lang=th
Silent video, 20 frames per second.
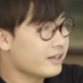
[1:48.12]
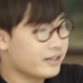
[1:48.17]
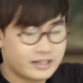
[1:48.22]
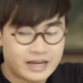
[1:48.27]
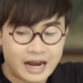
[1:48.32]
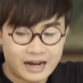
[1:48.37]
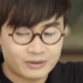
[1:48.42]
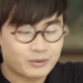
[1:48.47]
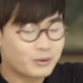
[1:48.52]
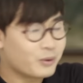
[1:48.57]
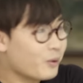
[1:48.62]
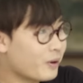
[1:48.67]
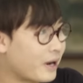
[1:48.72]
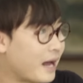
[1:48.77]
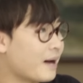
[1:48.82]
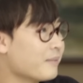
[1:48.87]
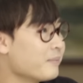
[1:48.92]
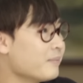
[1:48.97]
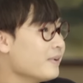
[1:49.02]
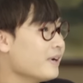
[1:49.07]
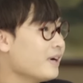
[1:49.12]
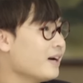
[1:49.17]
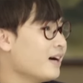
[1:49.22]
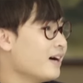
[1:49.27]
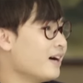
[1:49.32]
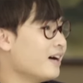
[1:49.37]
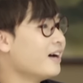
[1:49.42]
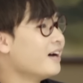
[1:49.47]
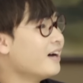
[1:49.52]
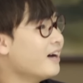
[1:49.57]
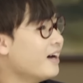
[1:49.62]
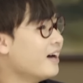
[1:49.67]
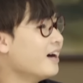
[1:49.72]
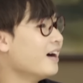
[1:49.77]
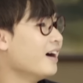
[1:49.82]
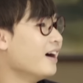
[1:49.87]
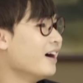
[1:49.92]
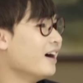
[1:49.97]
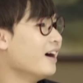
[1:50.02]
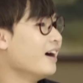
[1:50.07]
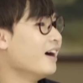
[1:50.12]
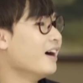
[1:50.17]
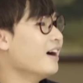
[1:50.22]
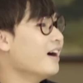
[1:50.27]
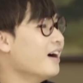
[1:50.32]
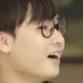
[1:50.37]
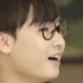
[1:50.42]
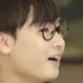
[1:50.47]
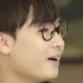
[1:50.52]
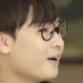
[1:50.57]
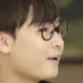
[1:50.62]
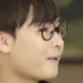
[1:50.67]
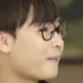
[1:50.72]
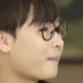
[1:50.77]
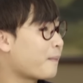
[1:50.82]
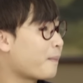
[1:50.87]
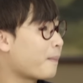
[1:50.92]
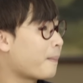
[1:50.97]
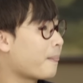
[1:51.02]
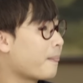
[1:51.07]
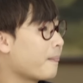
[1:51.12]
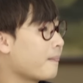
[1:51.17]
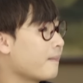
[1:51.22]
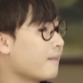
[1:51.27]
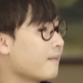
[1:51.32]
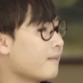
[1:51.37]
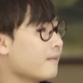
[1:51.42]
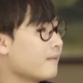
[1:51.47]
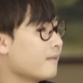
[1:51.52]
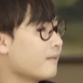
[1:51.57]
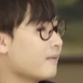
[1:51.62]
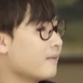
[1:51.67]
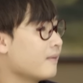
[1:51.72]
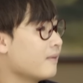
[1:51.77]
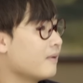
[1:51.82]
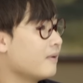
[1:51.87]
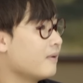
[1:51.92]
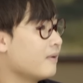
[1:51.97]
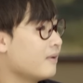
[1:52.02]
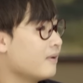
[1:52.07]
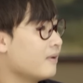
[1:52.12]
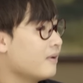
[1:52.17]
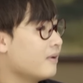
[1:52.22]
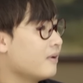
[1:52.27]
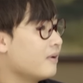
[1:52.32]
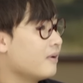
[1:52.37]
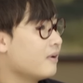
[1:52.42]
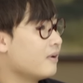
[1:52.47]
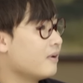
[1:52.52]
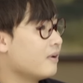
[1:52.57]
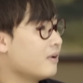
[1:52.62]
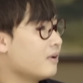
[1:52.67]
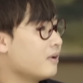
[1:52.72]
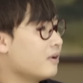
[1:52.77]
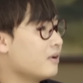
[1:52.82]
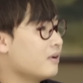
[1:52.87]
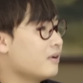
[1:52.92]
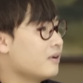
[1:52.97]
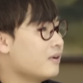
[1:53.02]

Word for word: อยากรู้ครับอืมถ้าอยากรู้คุณก็หัดไปหาข้อมูลแล้วเอามาเขียนซะบ้าง